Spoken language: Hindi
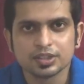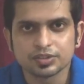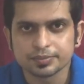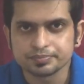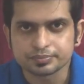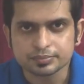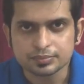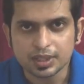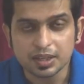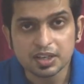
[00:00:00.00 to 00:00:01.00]
आज
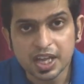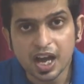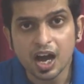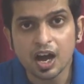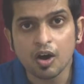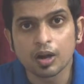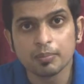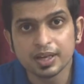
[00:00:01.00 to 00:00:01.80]
नेहा और